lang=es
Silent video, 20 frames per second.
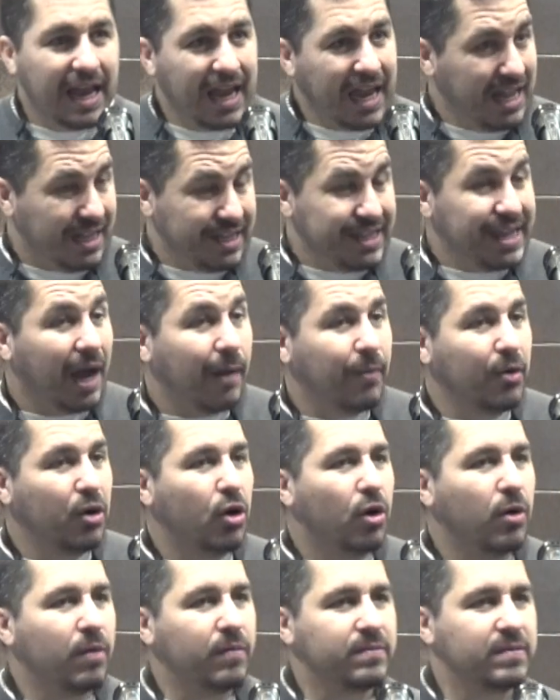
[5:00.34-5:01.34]
el
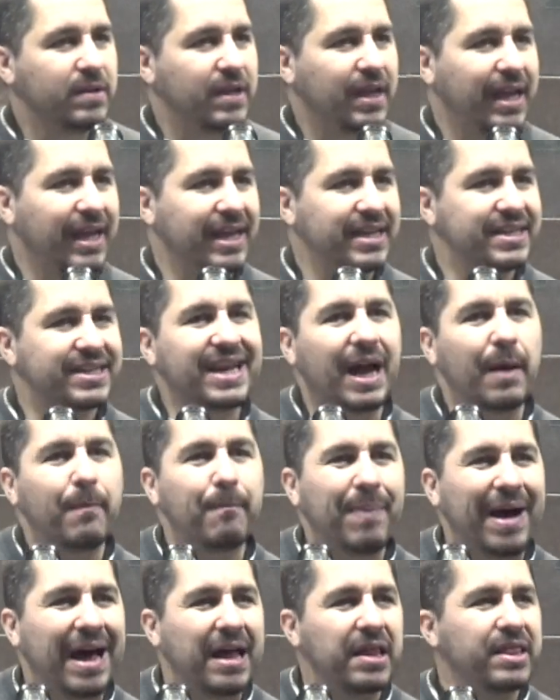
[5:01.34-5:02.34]
diablo es
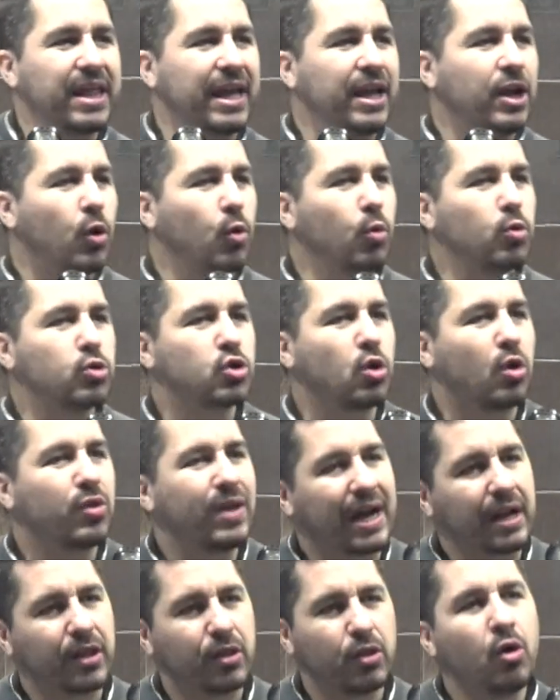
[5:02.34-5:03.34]
capaz de incluso
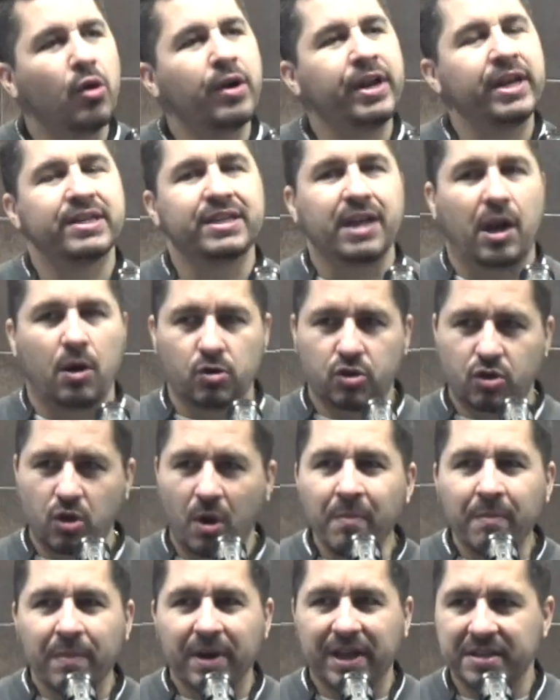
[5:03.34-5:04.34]
dar dones a los
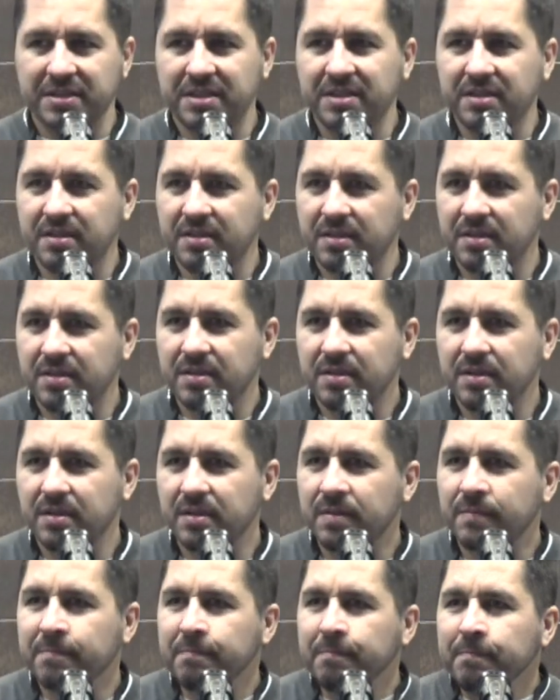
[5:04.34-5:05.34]
hombres
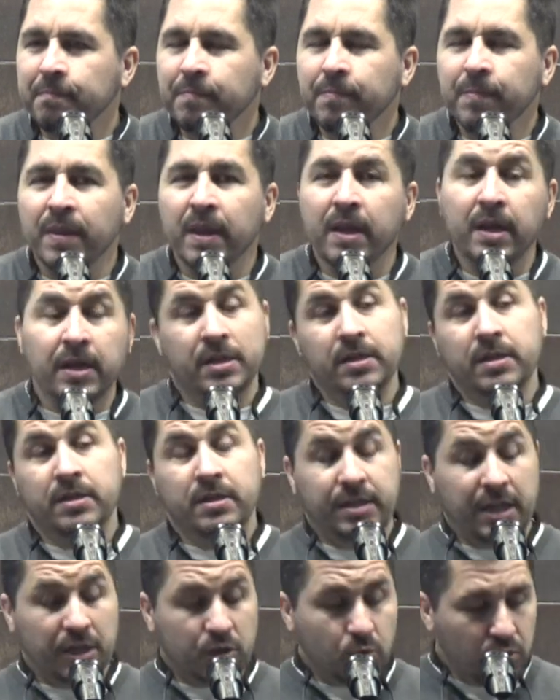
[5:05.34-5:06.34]

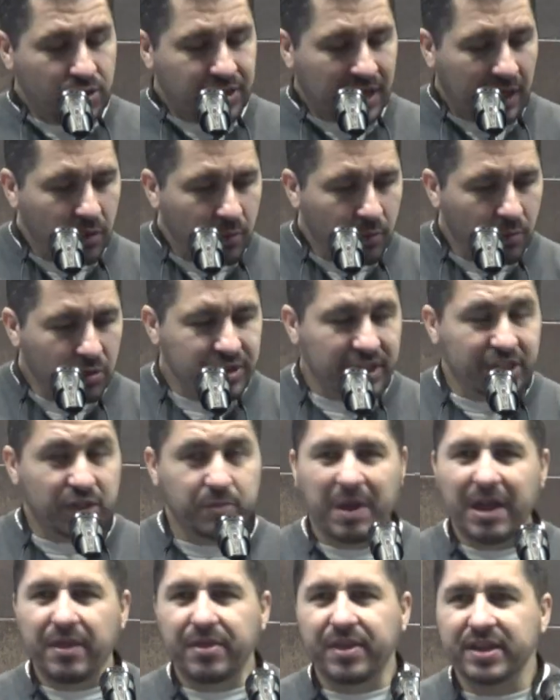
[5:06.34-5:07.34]
se ha escuchado muchas
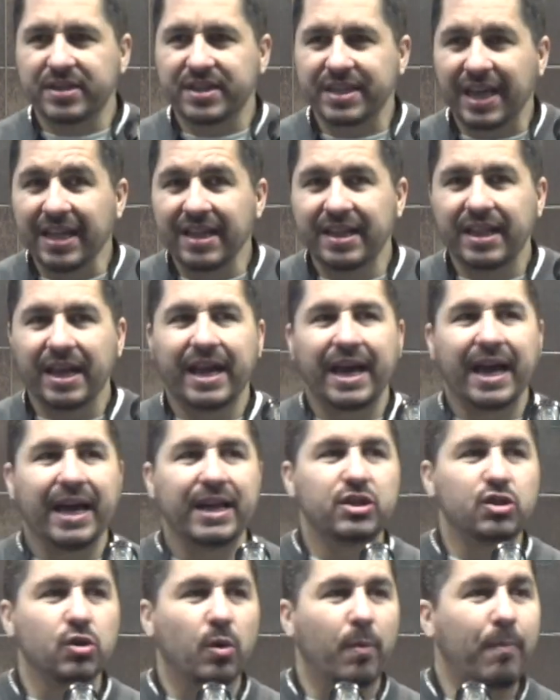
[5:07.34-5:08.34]
veces gente que ha
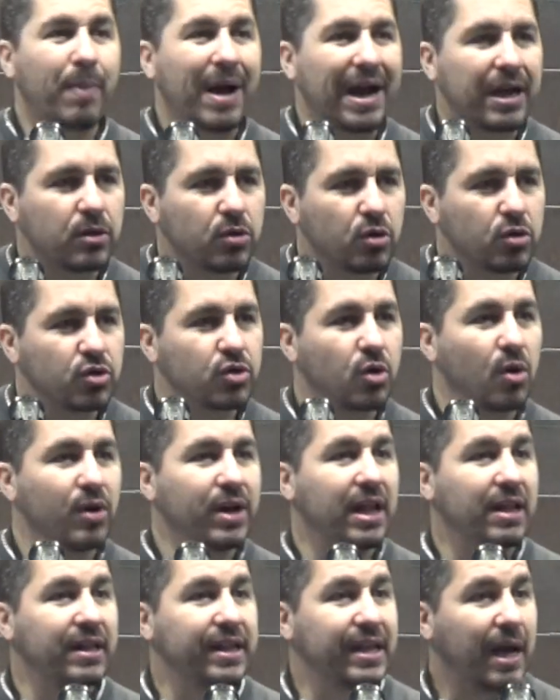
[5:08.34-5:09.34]
hecho pactos con
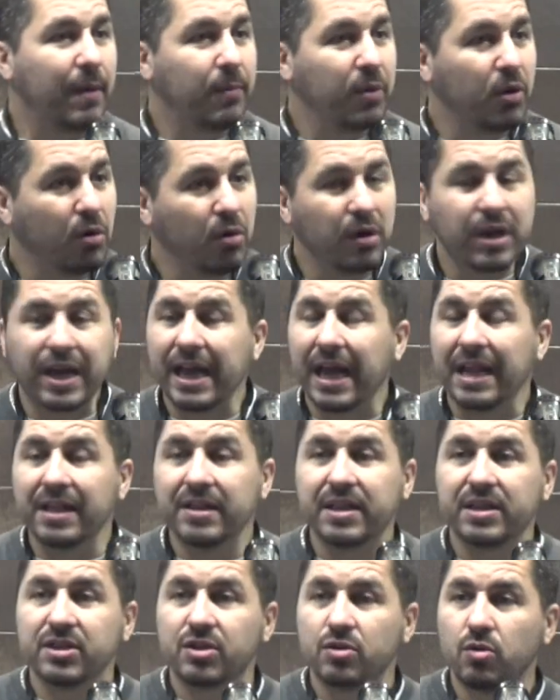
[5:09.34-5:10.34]
el diablo, que
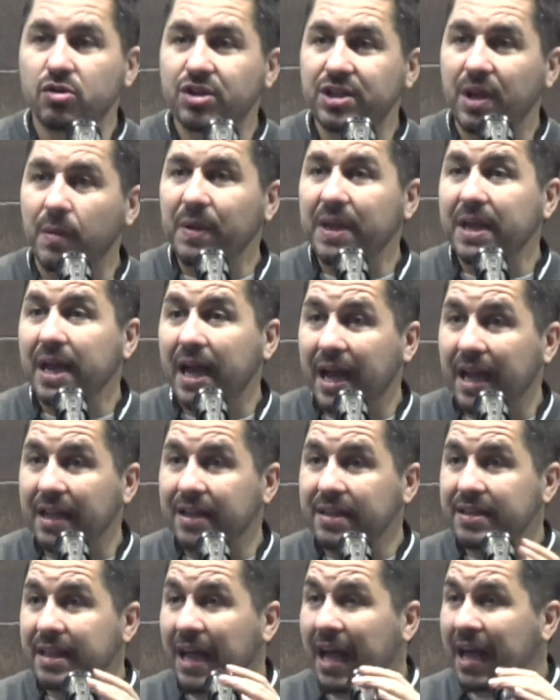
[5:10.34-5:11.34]
antes no sabía
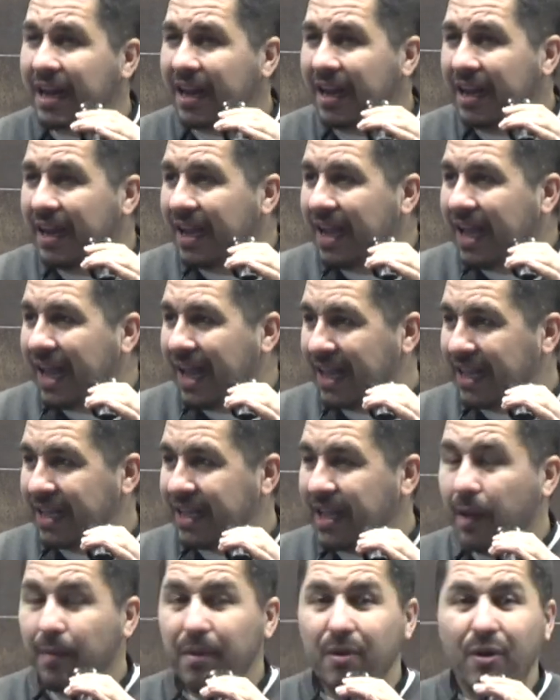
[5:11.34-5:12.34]
cantar, el
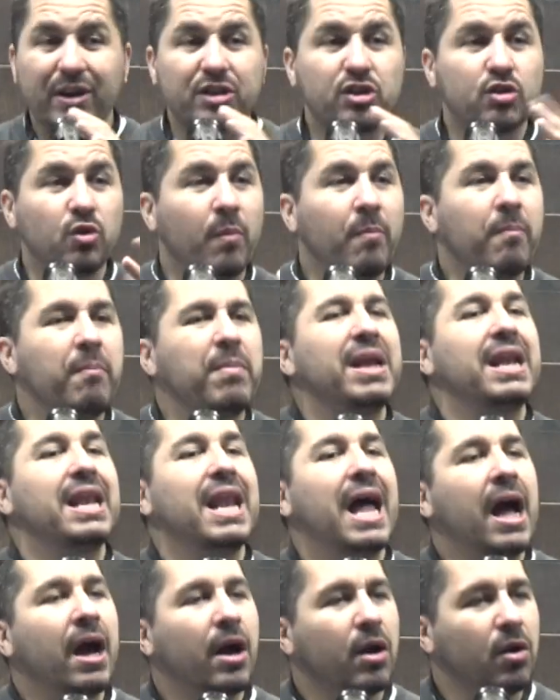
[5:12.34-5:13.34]
diablo ha hecho un
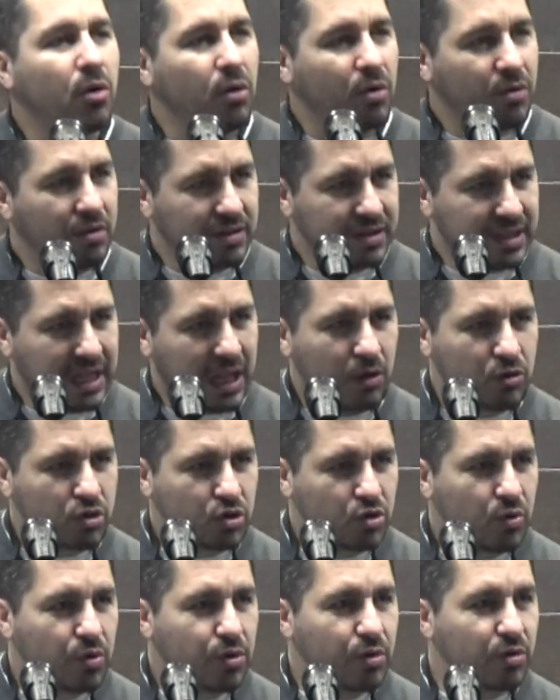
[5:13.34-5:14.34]
milagro de los
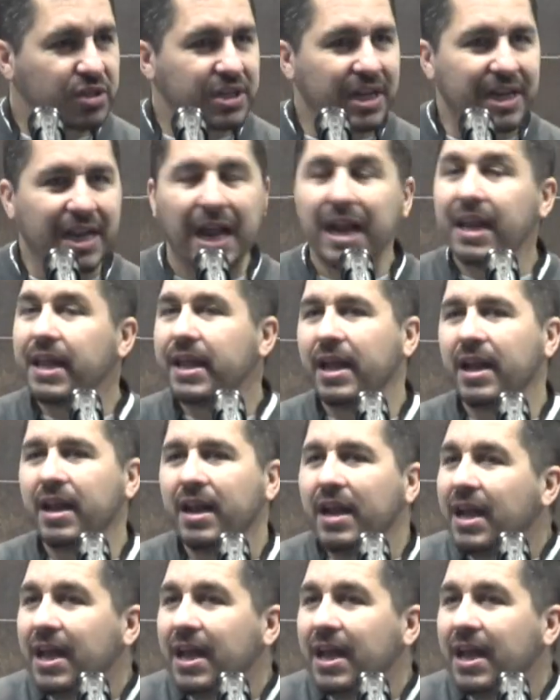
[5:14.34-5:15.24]
suyos en alguien